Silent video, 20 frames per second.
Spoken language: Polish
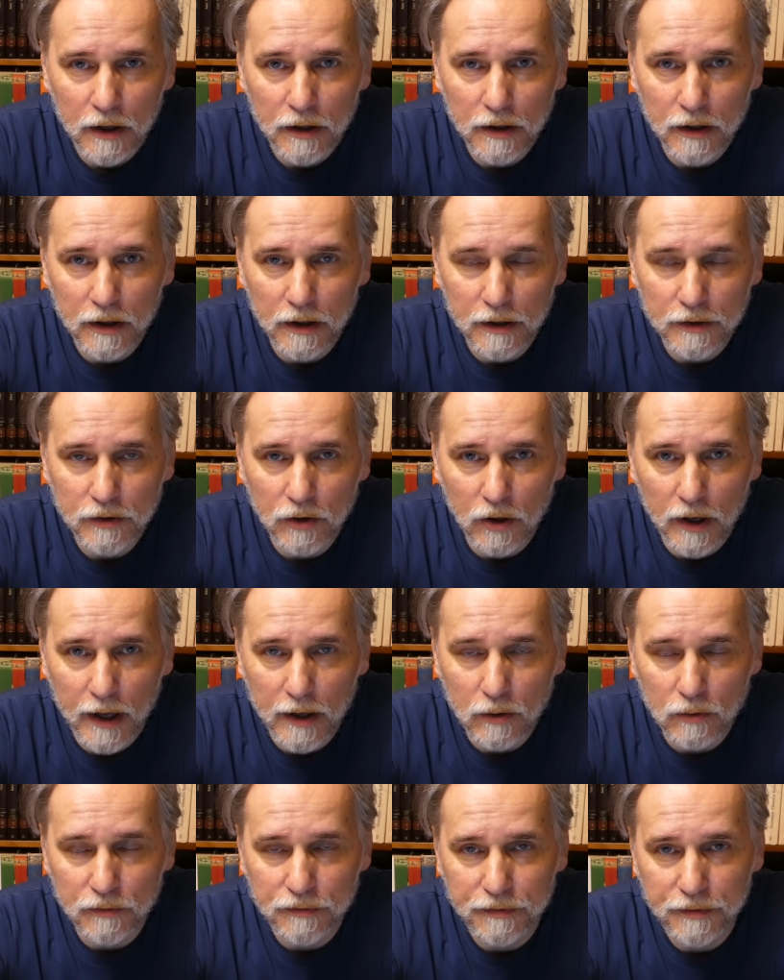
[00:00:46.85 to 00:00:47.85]
e,
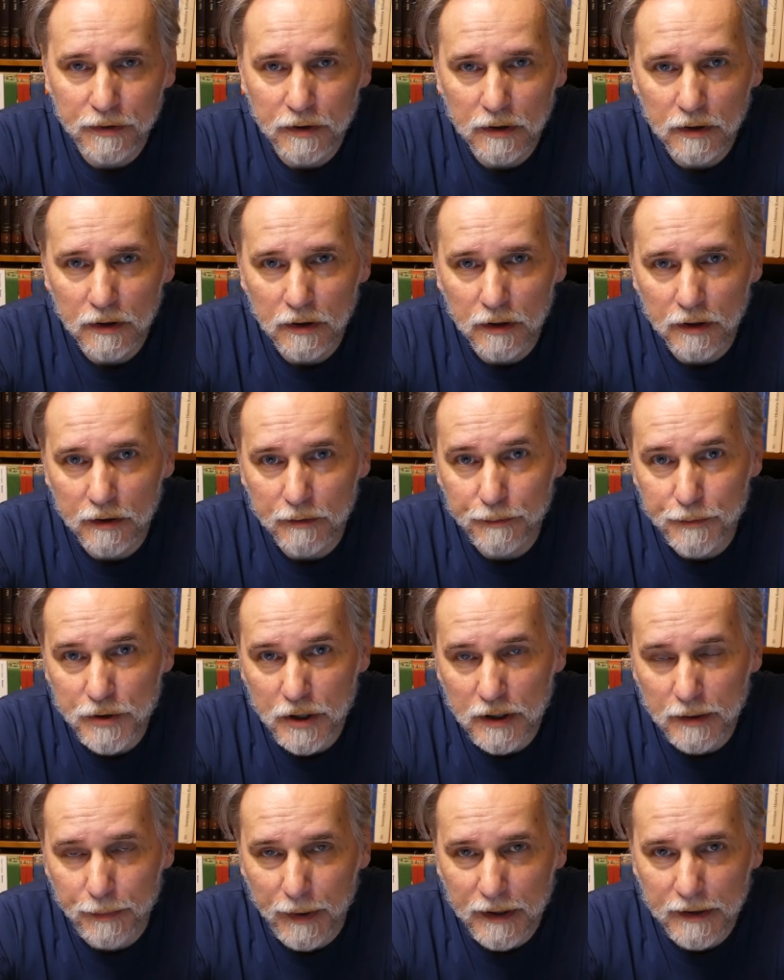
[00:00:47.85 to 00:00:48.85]
dolarów e,
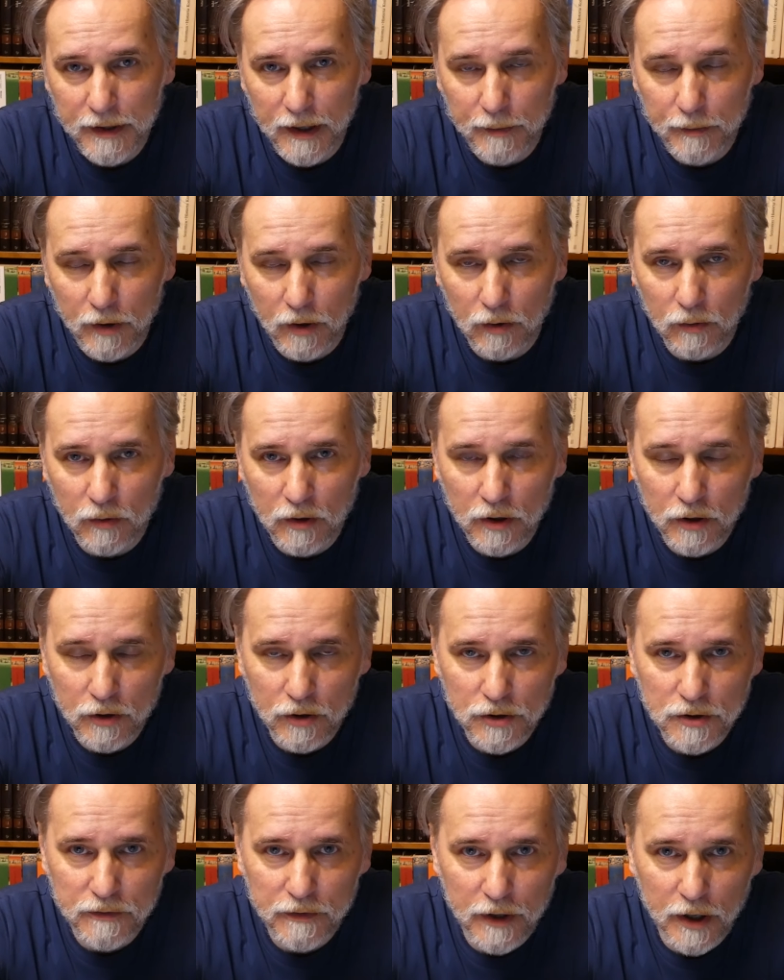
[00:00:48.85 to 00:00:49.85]
przed pandemią,
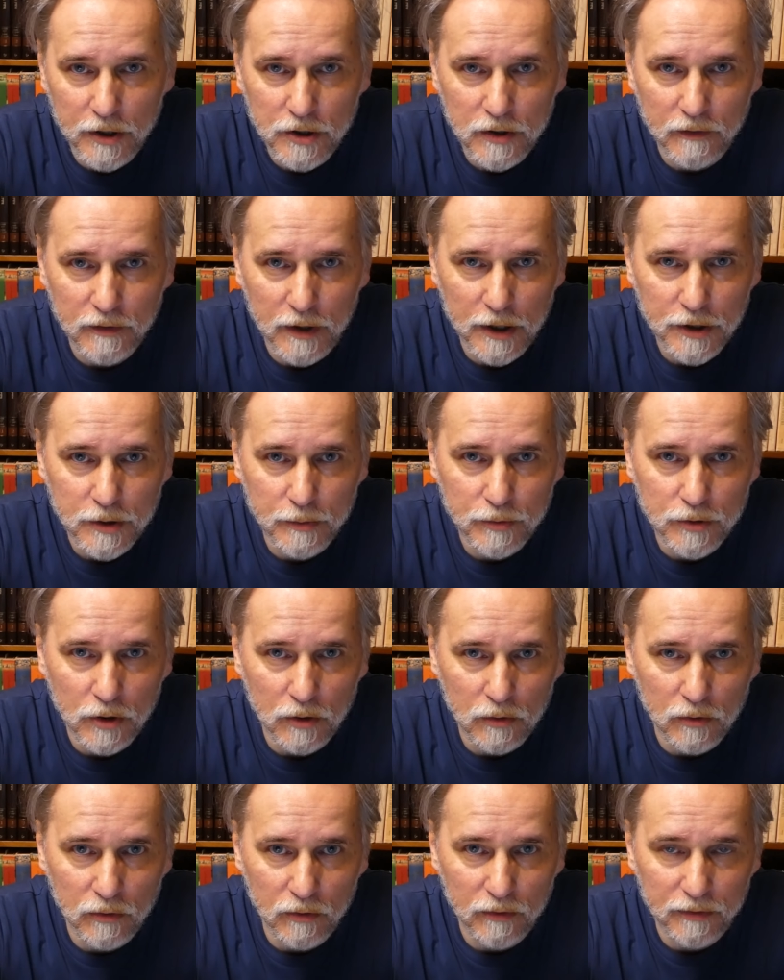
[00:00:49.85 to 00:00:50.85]
rozwija się w dalszym
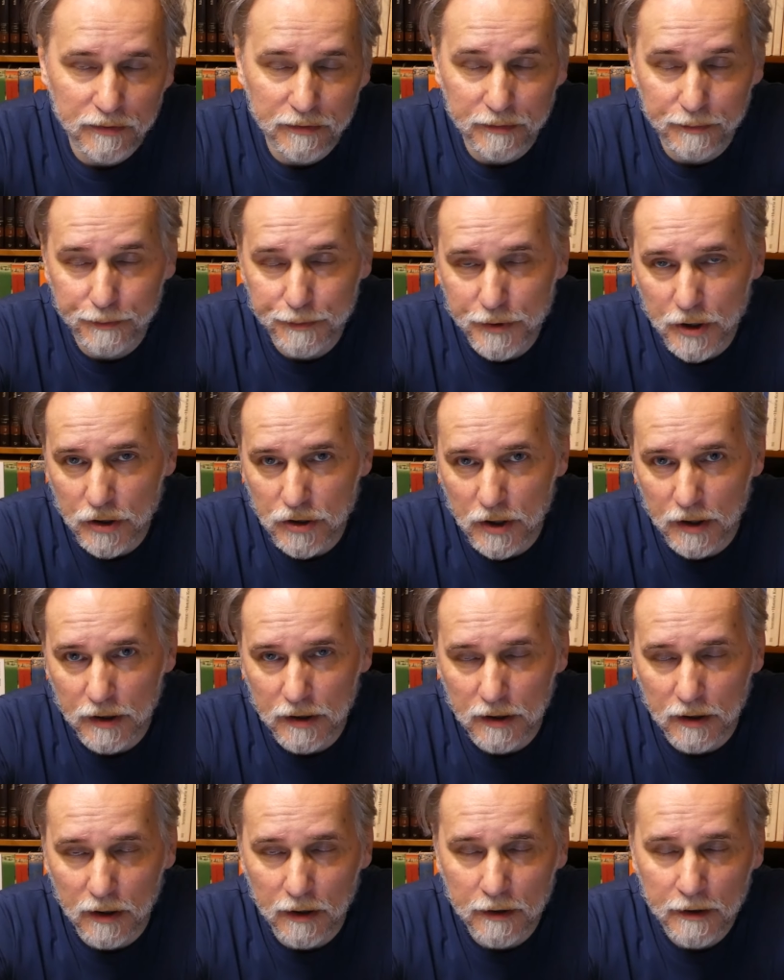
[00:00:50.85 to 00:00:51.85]
ciągu w
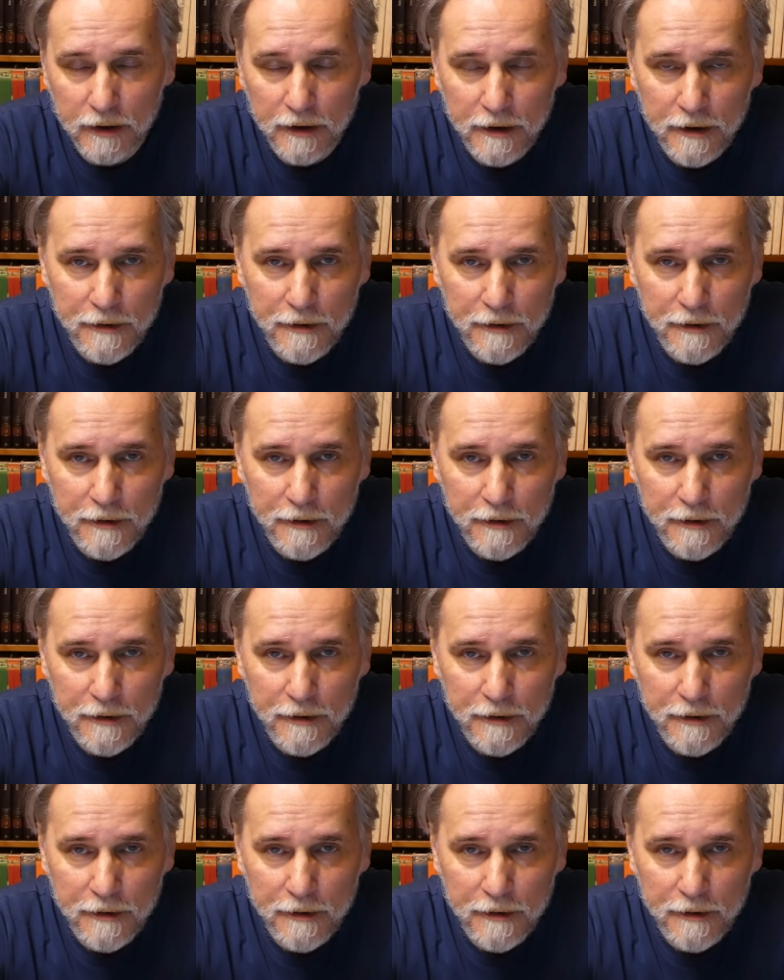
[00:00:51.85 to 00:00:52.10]
przeciętnie